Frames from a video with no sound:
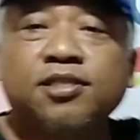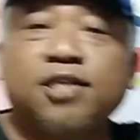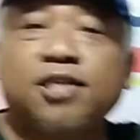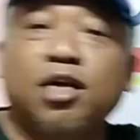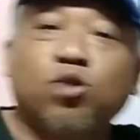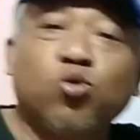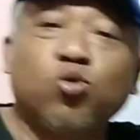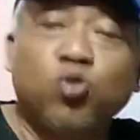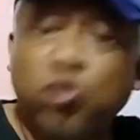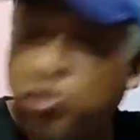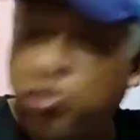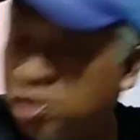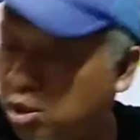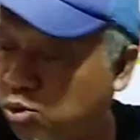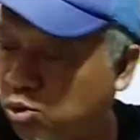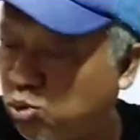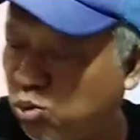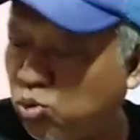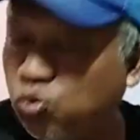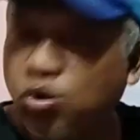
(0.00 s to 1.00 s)
1012
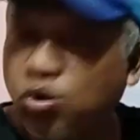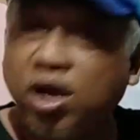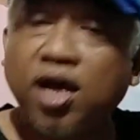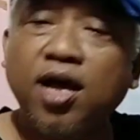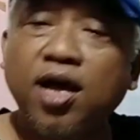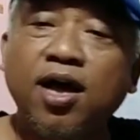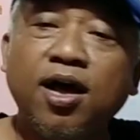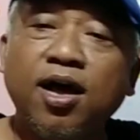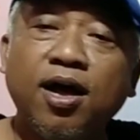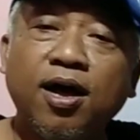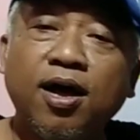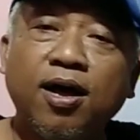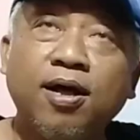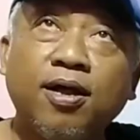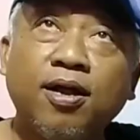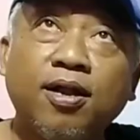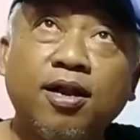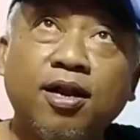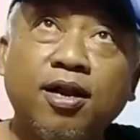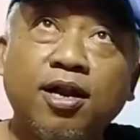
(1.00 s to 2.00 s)

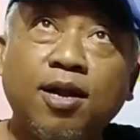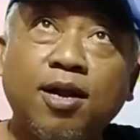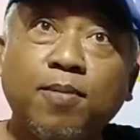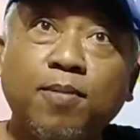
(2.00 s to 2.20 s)
6567